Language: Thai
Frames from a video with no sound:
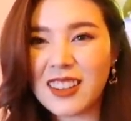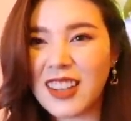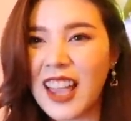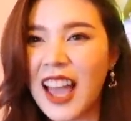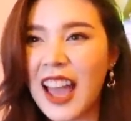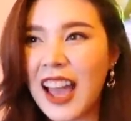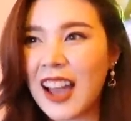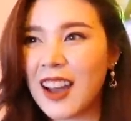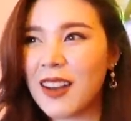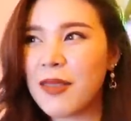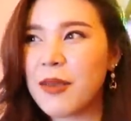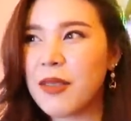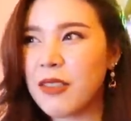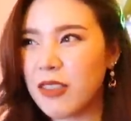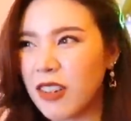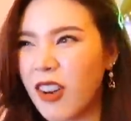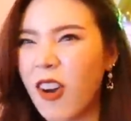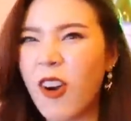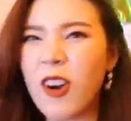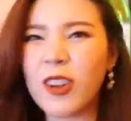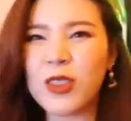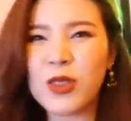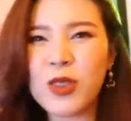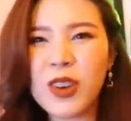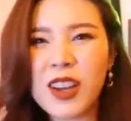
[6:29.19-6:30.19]
ร้อนด้วย
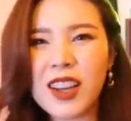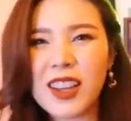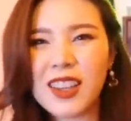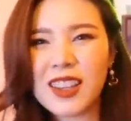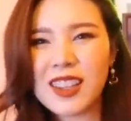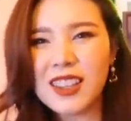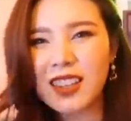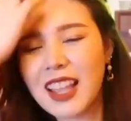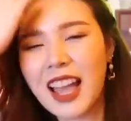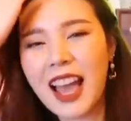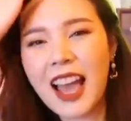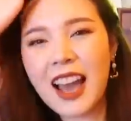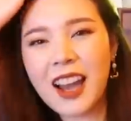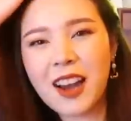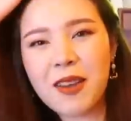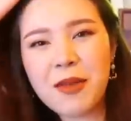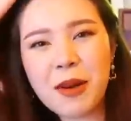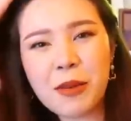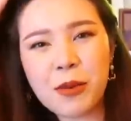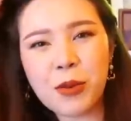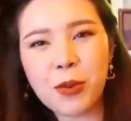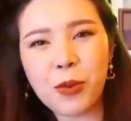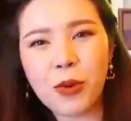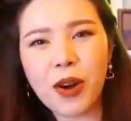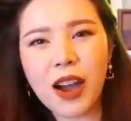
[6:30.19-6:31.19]
ร้อนด้วยทางก็
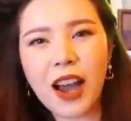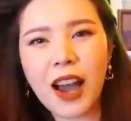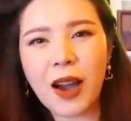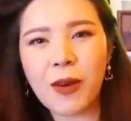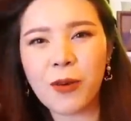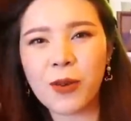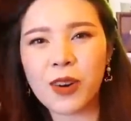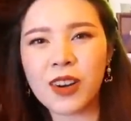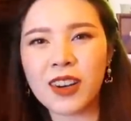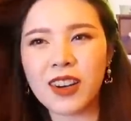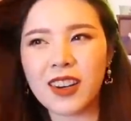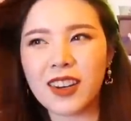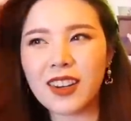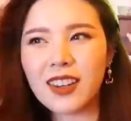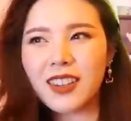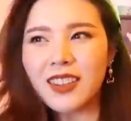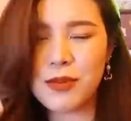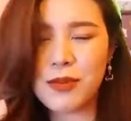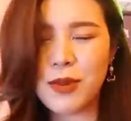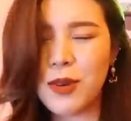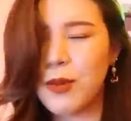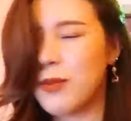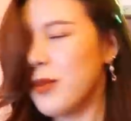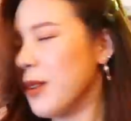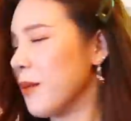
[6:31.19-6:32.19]
แบบสุขาเวอร์
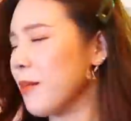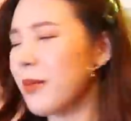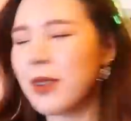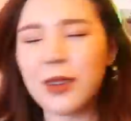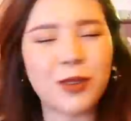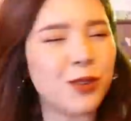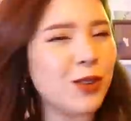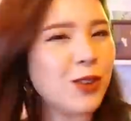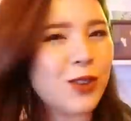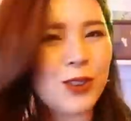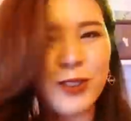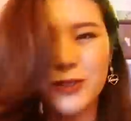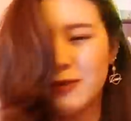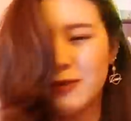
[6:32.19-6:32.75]
ผมยังฟิว